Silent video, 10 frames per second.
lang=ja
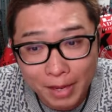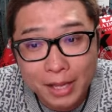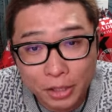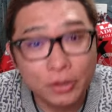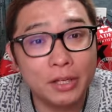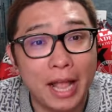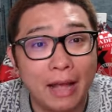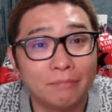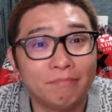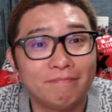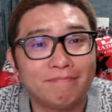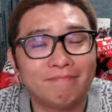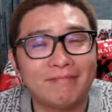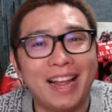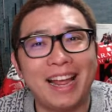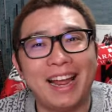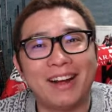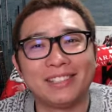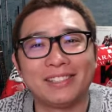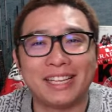ということで、えー、
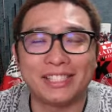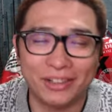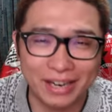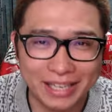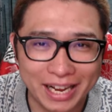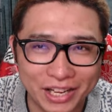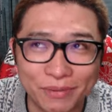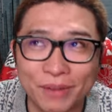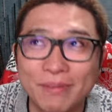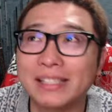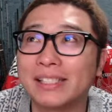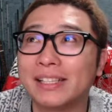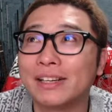本日は以上で終わりたいと思います。